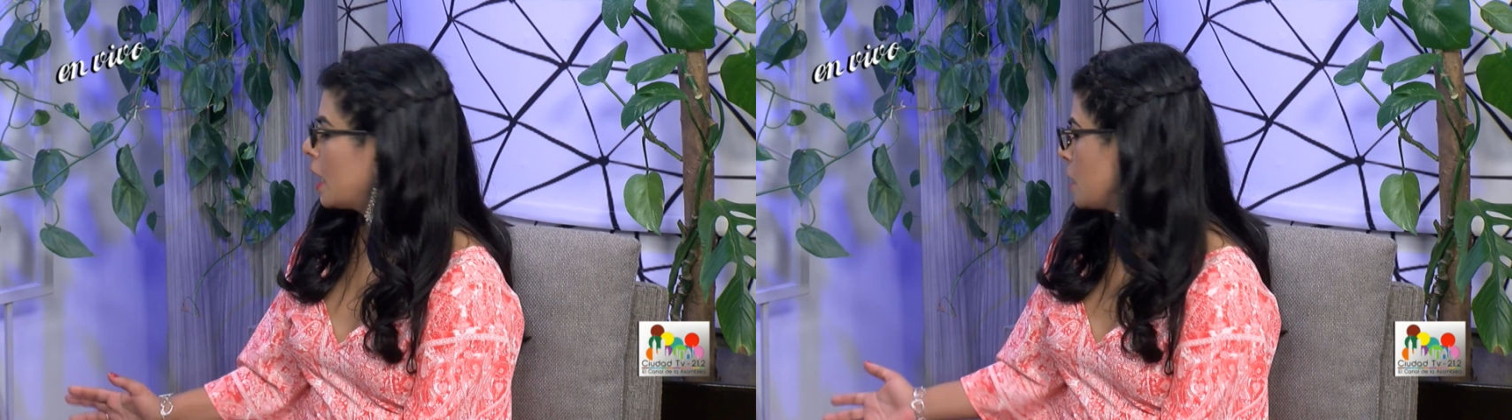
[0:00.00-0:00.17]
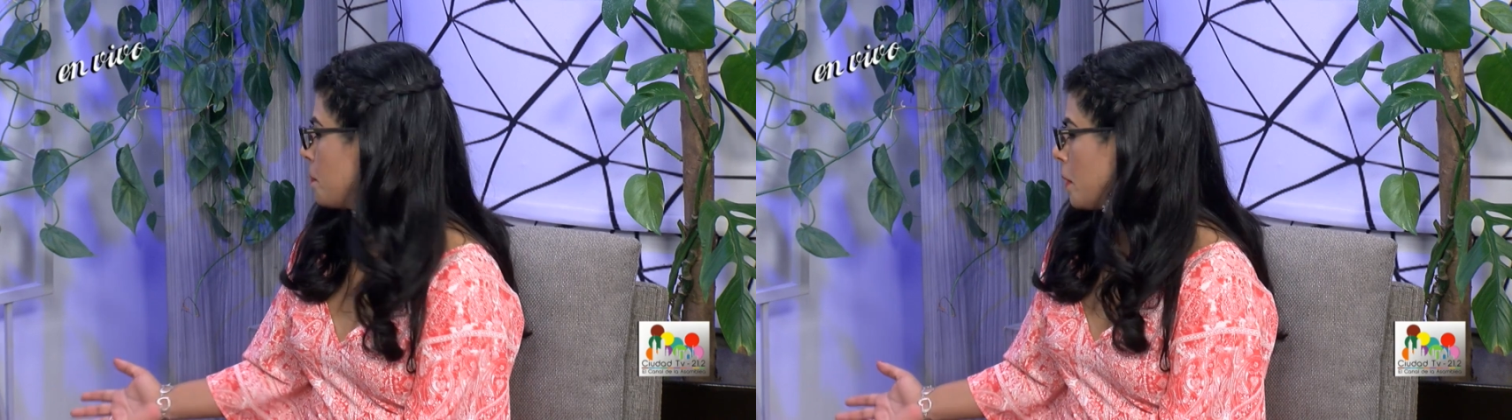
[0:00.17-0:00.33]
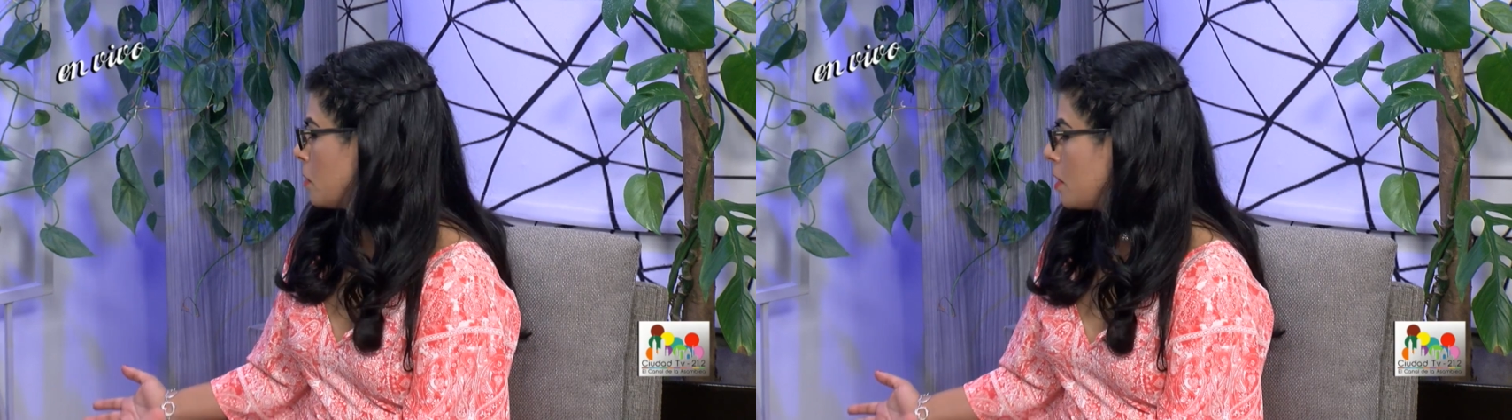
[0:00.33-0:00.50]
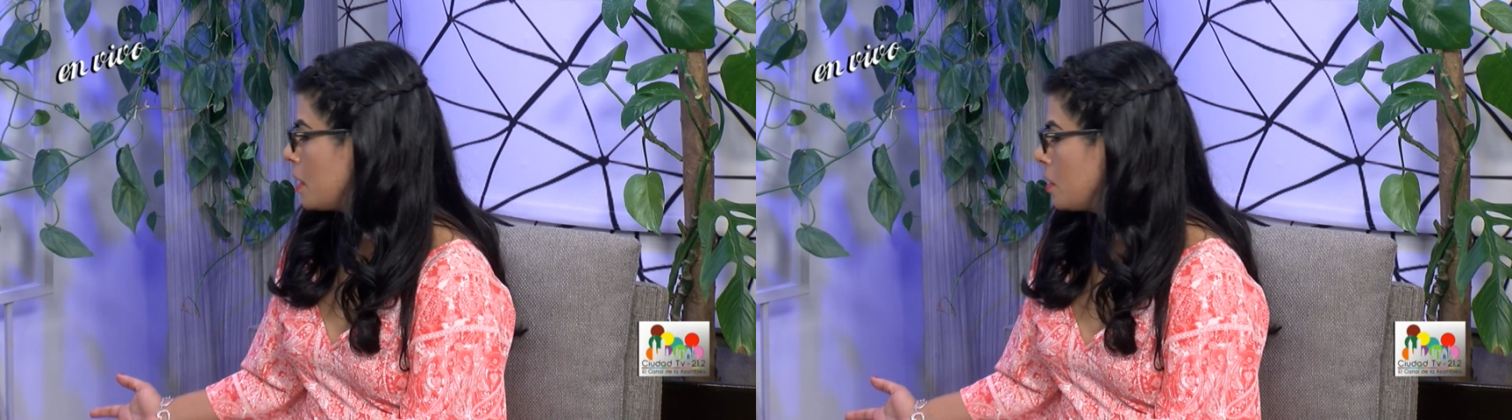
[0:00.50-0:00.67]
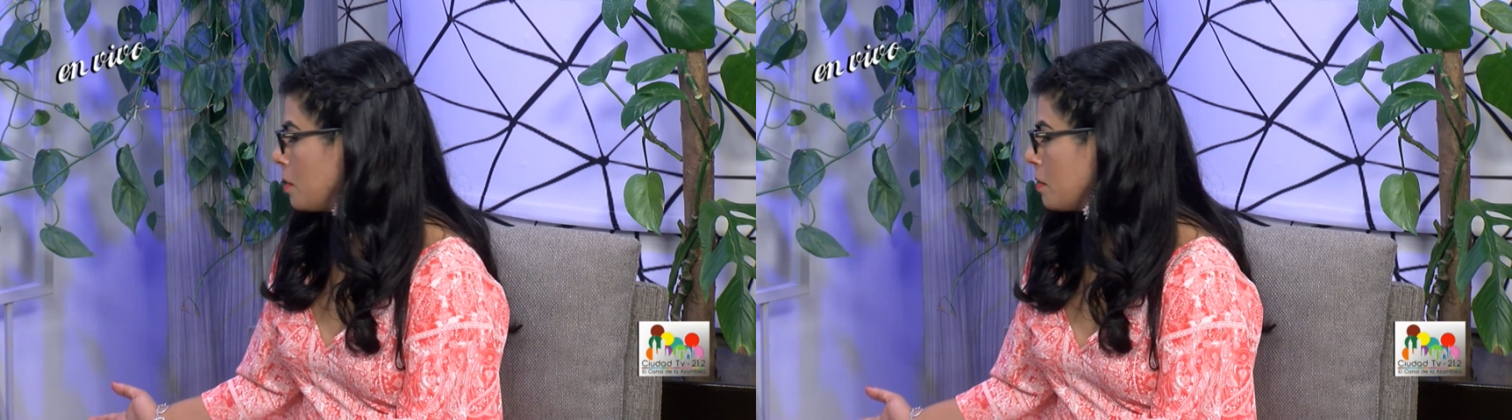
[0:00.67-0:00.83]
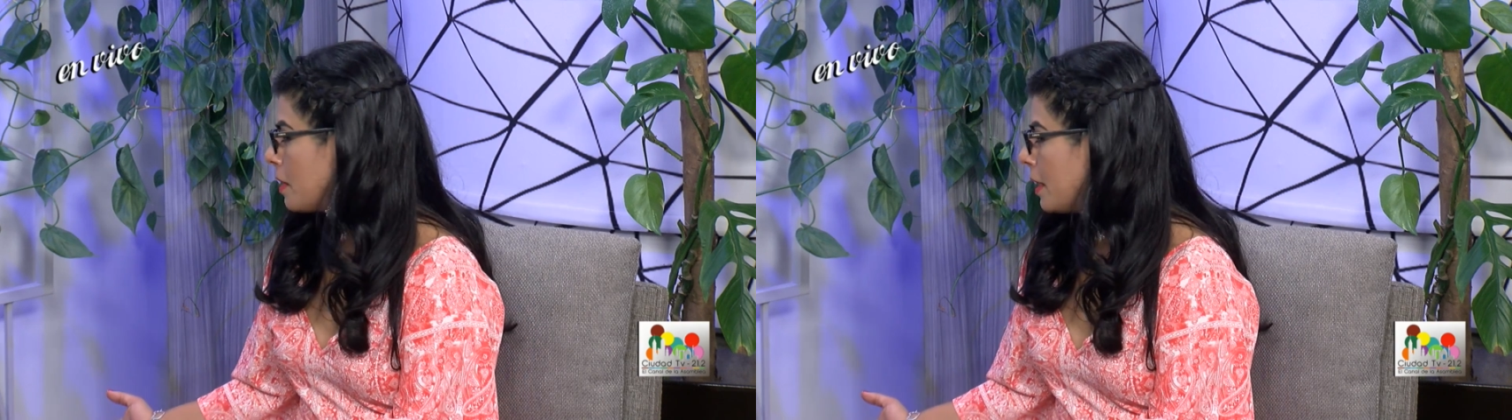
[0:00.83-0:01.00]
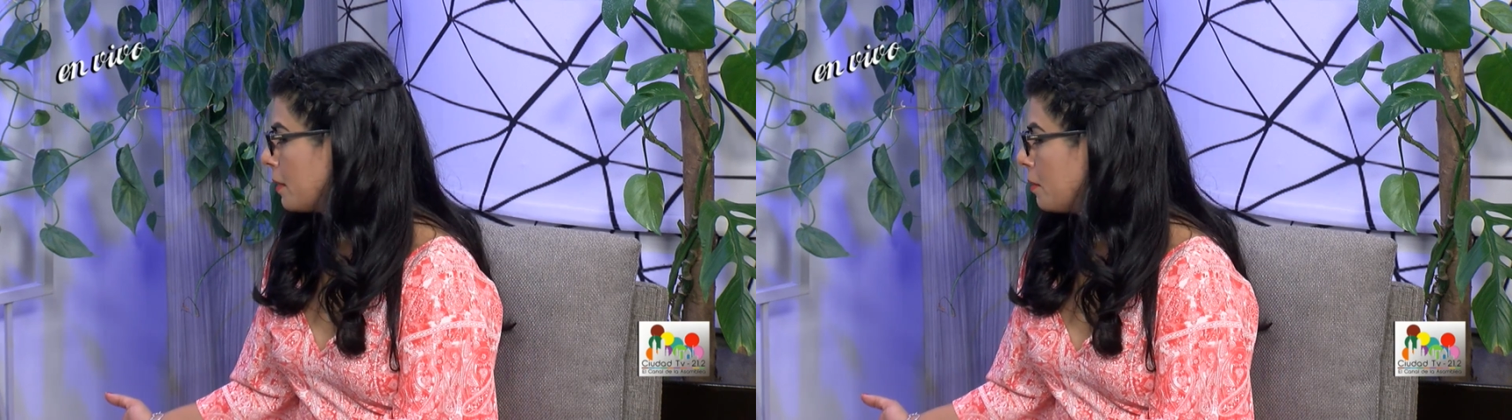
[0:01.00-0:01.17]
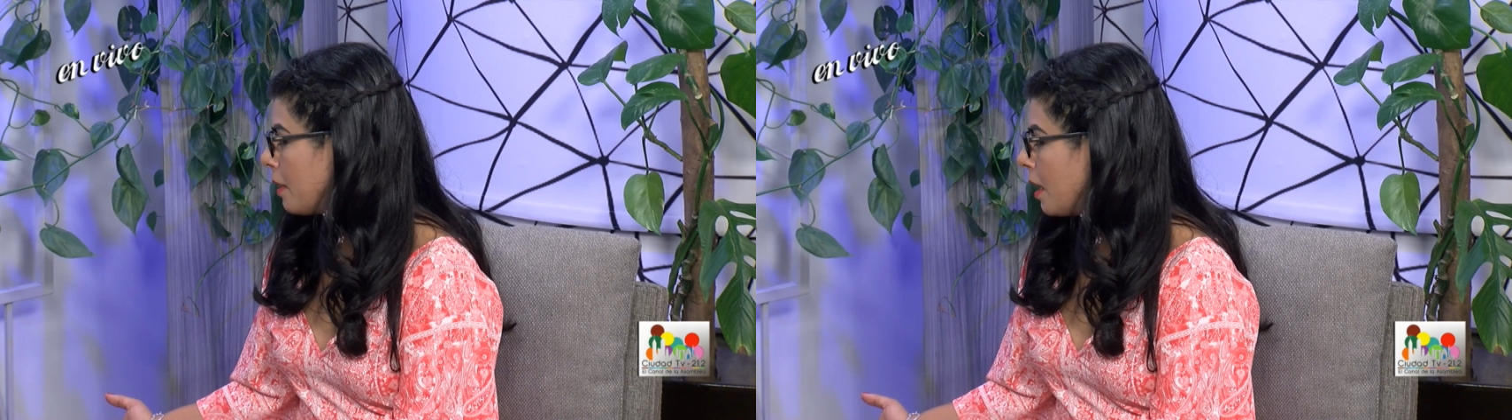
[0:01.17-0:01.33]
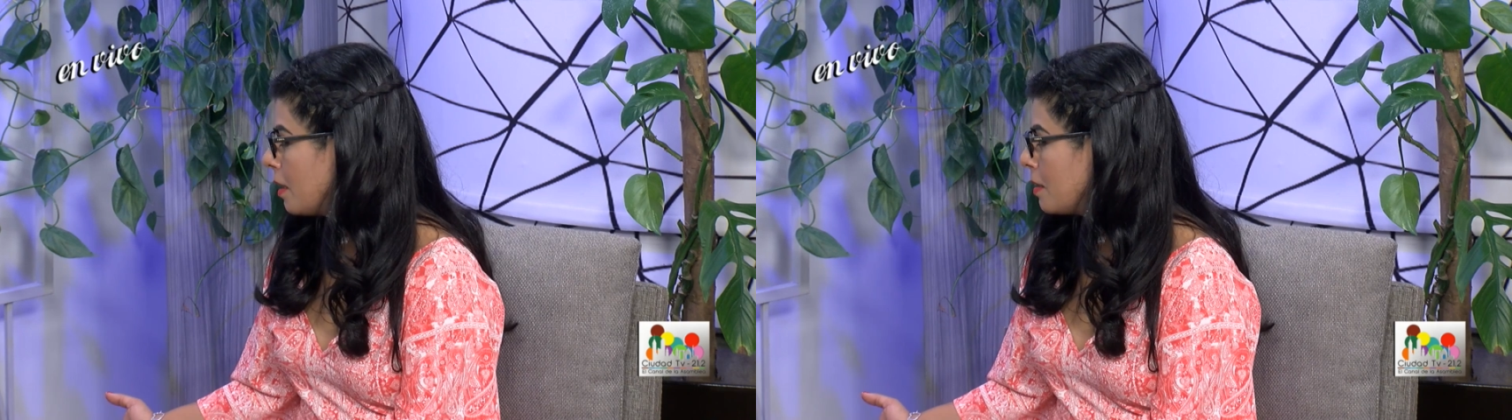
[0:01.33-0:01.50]
tres procesos
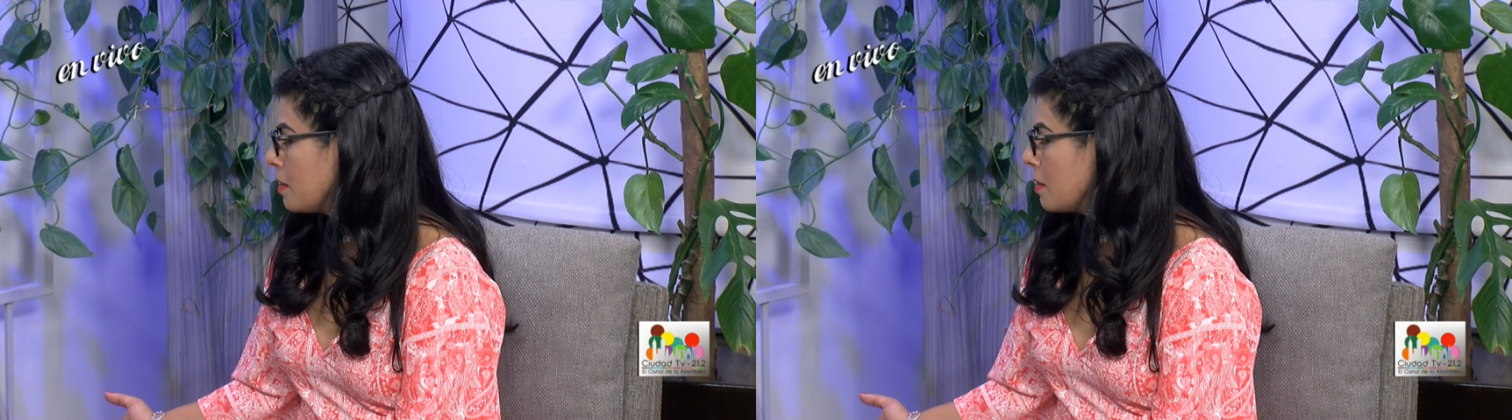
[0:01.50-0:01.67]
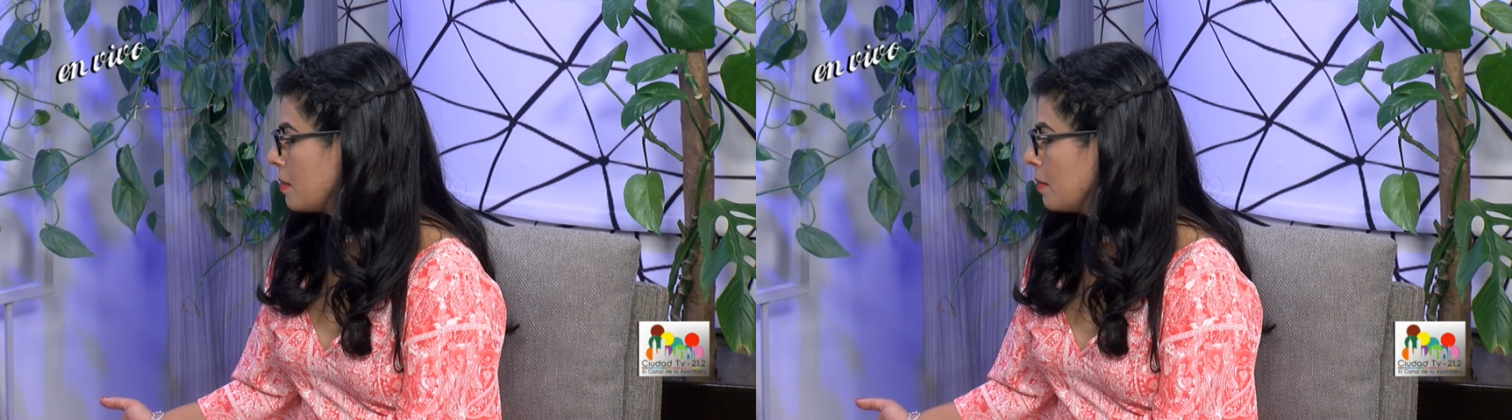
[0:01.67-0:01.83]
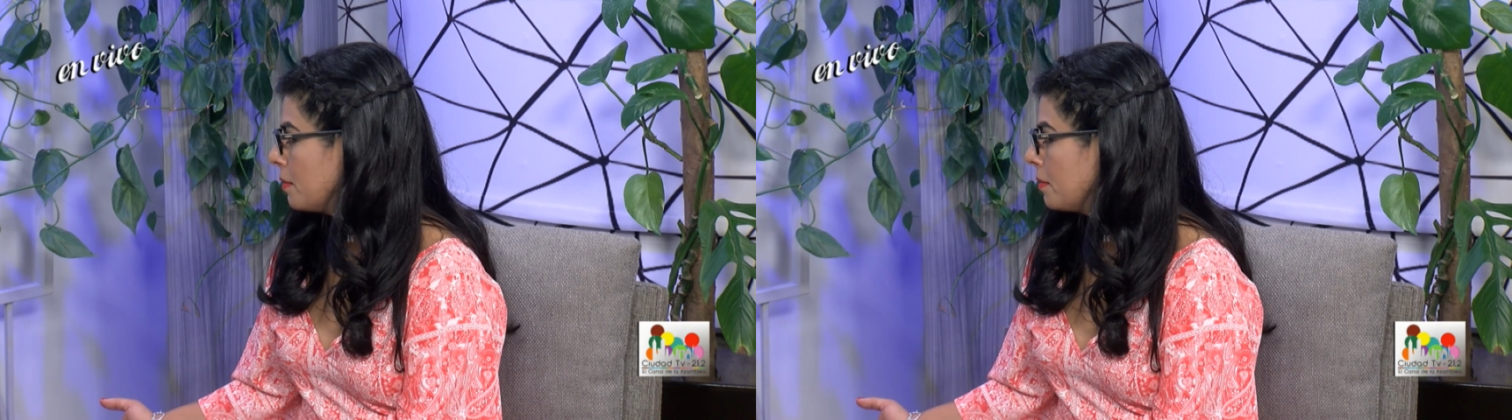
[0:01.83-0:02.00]
electorales